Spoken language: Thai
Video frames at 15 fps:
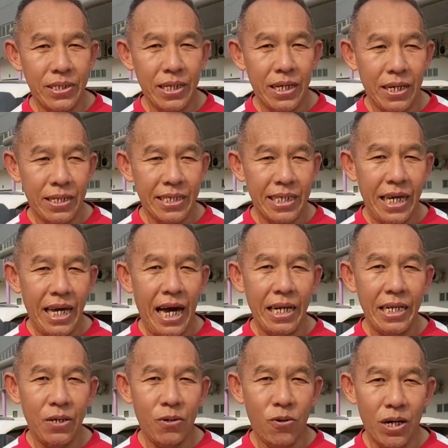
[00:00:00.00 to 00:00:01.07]
ครับสี่ห้า
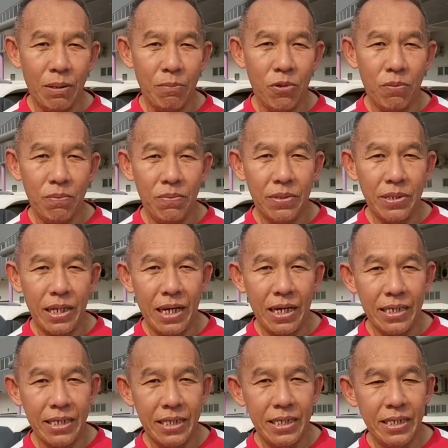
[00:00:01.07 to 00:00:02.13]
หนึ่งหกครับผมครับ
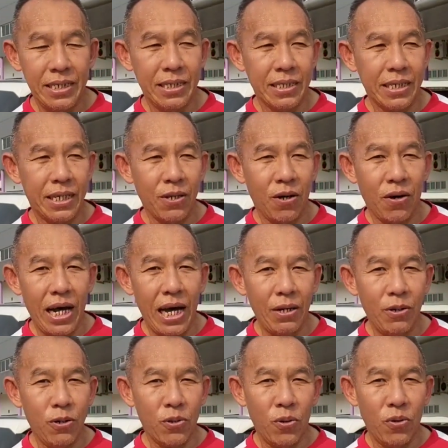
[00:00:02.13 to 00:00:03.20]
ติดต่อได้
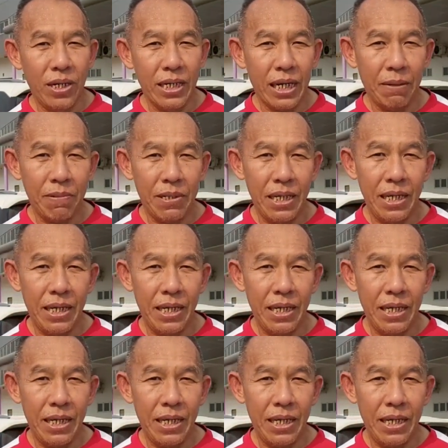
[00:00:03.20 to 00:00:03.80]
โดยตรงเลยครับ